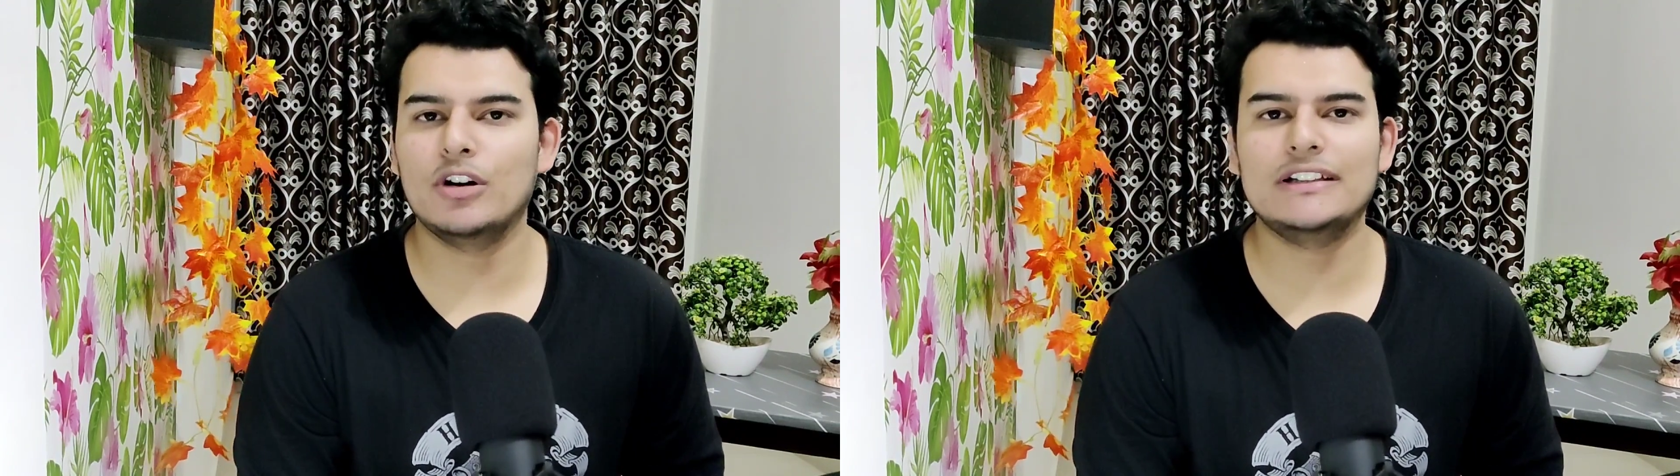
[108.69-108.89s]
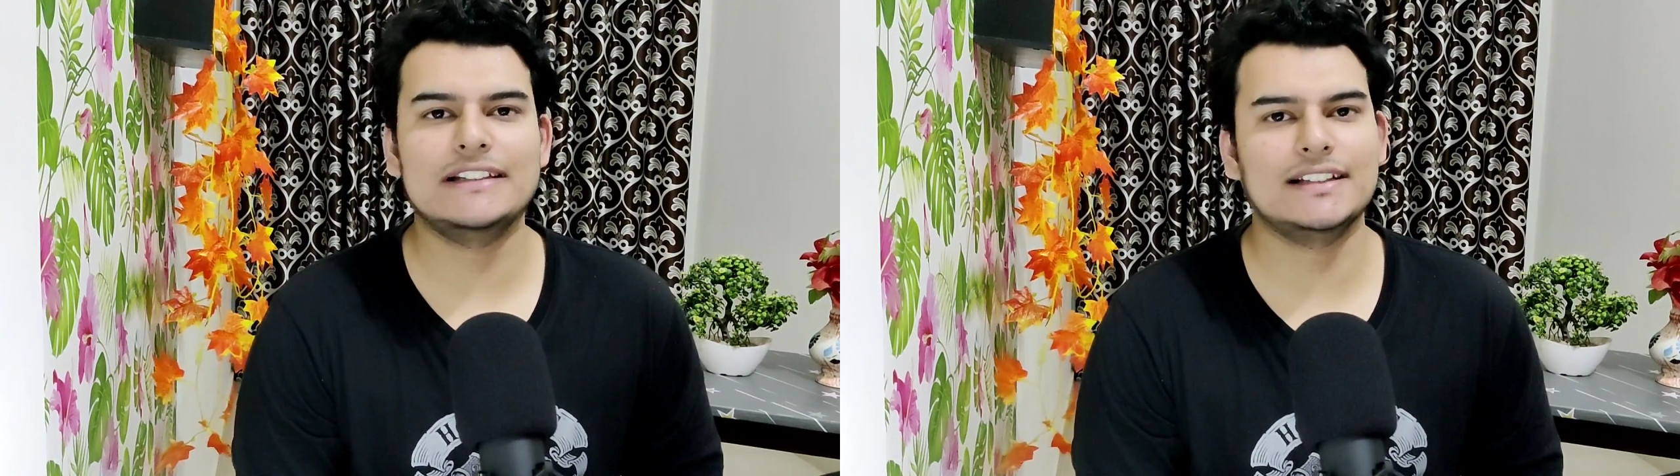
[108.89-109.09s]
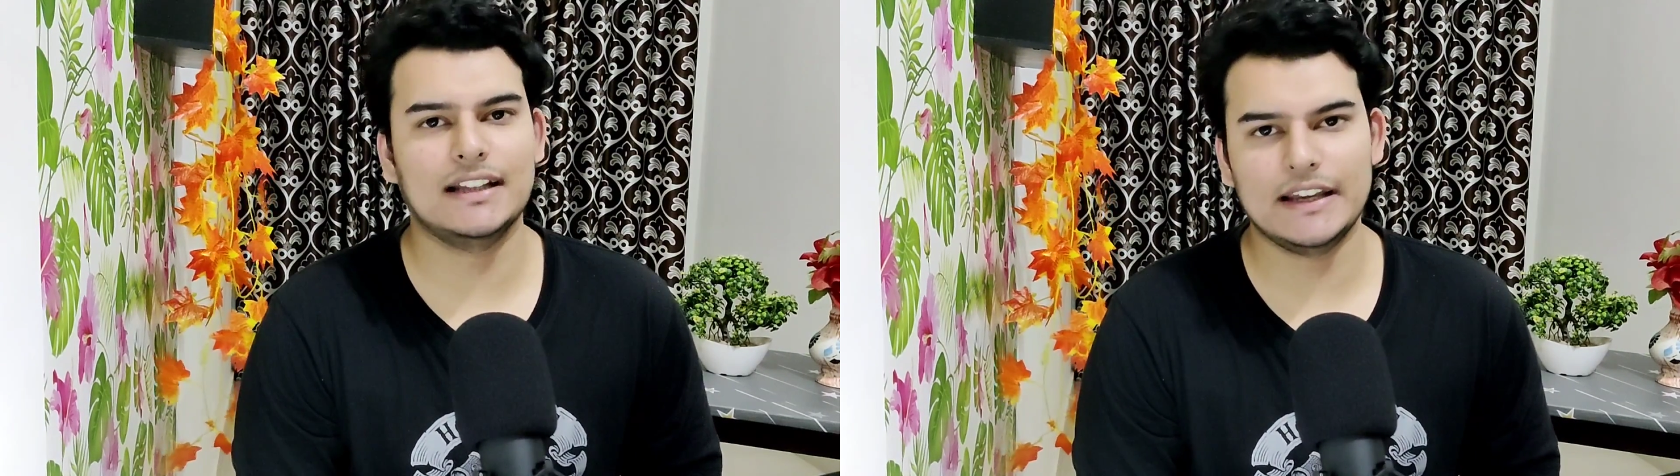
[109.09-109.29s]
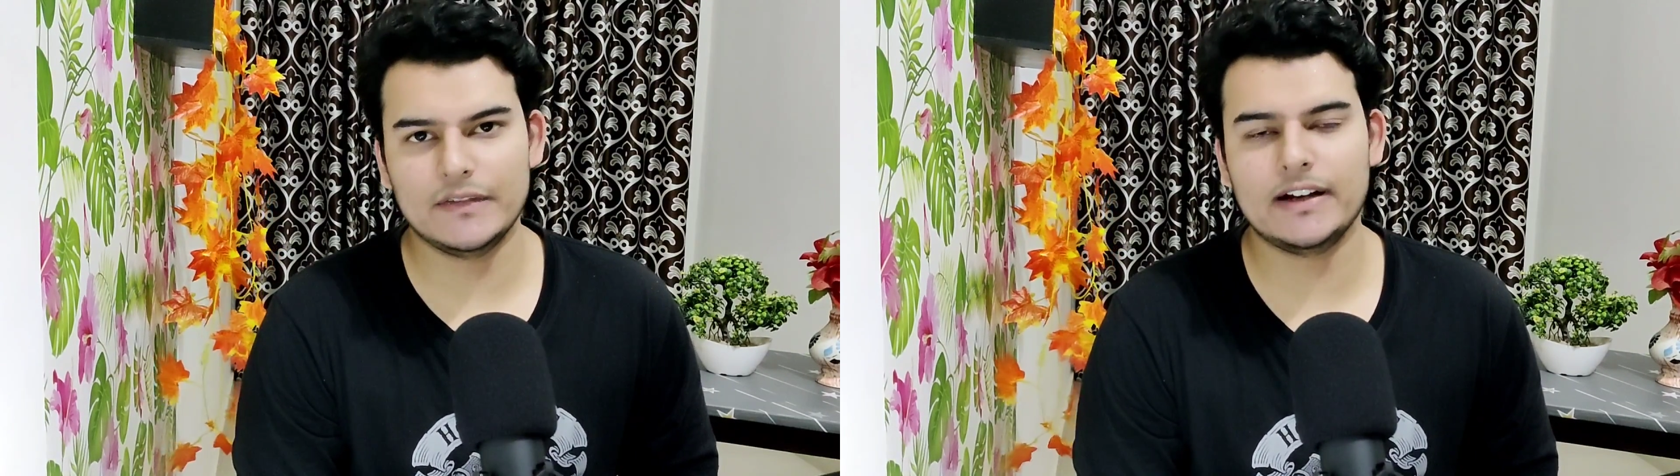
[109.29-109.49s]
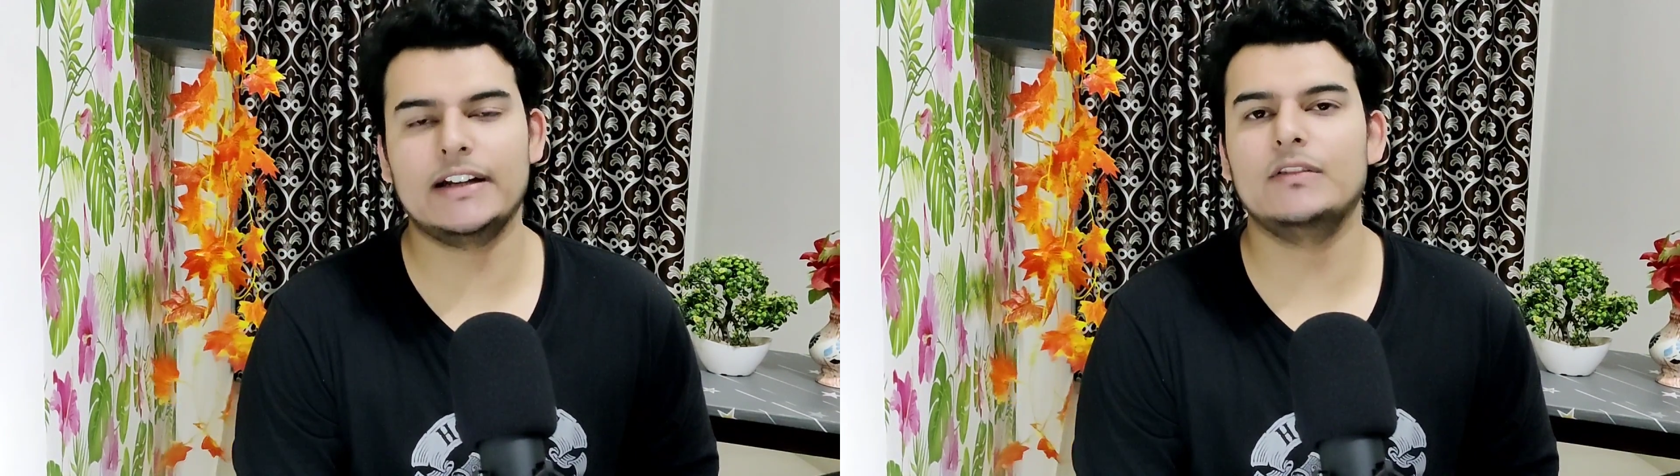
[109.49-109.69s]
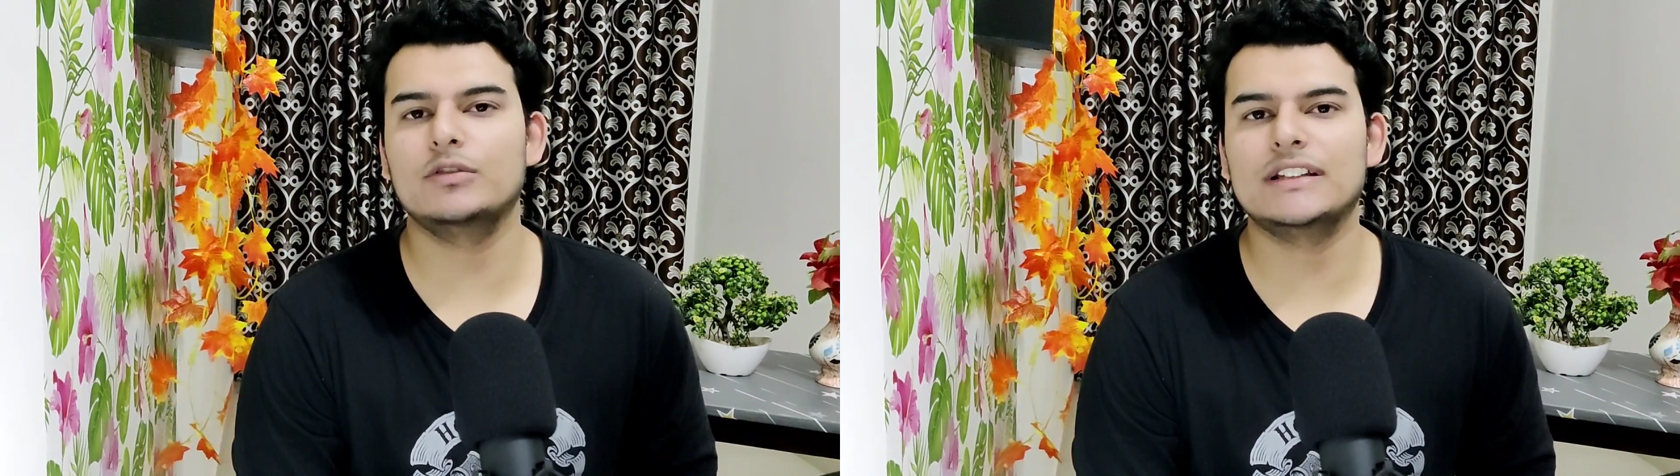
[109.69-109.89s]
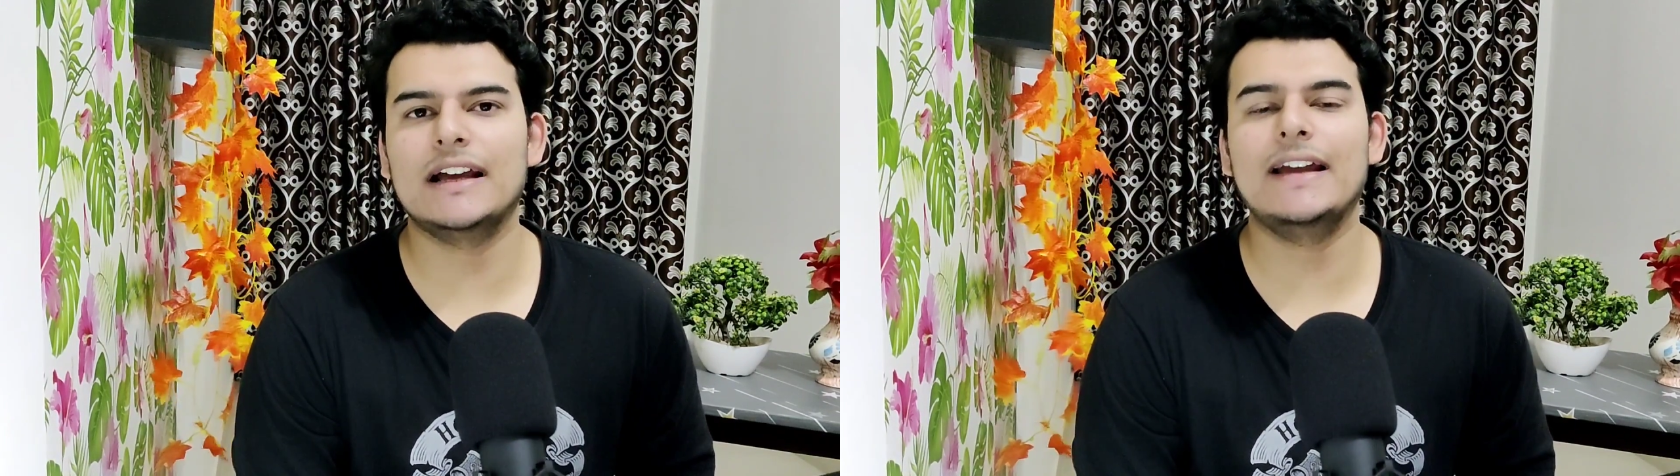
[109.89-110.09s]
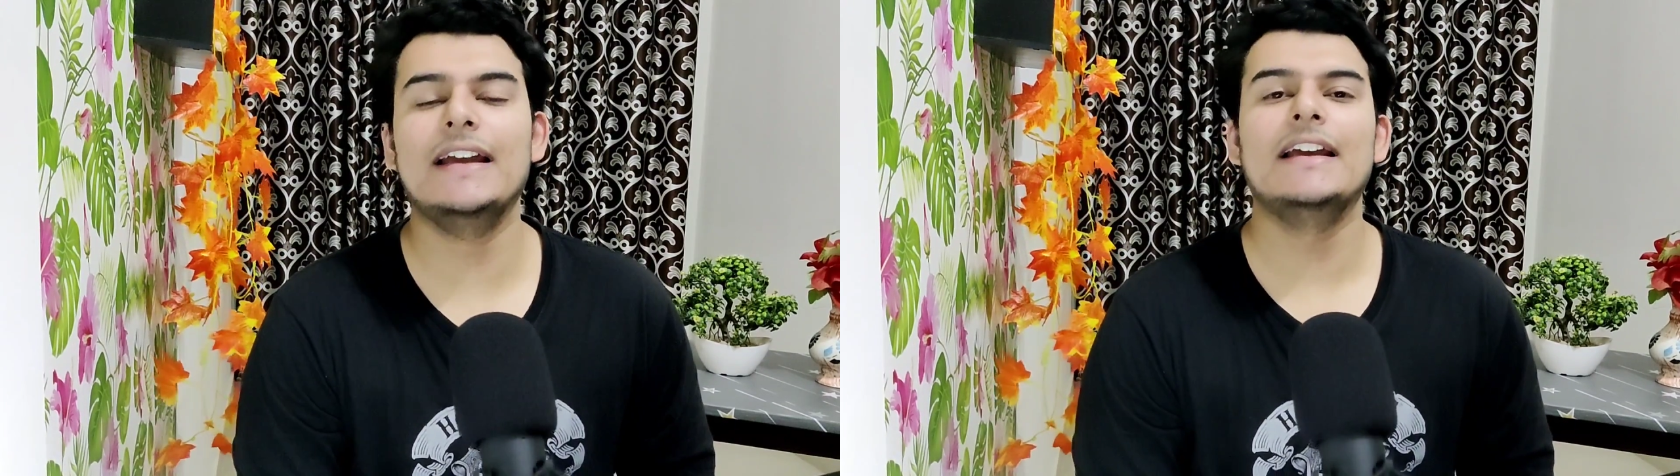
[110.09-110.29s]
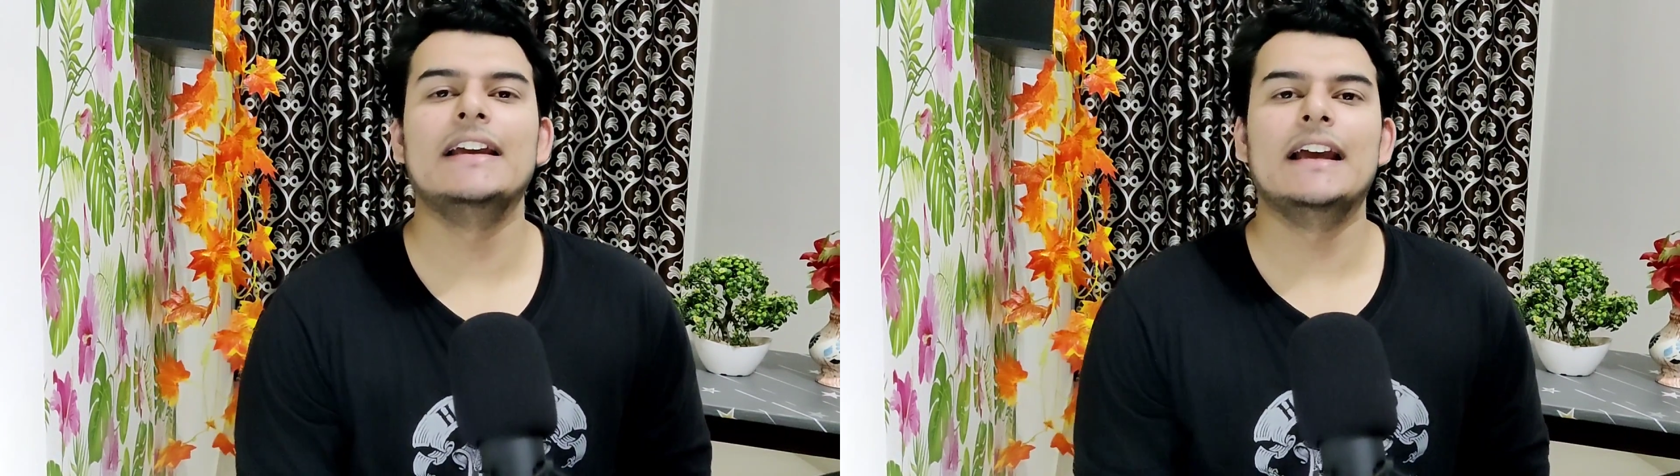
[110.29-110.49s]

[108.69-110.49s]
बहुत ही ज़्यादा इफेक्टिव होता है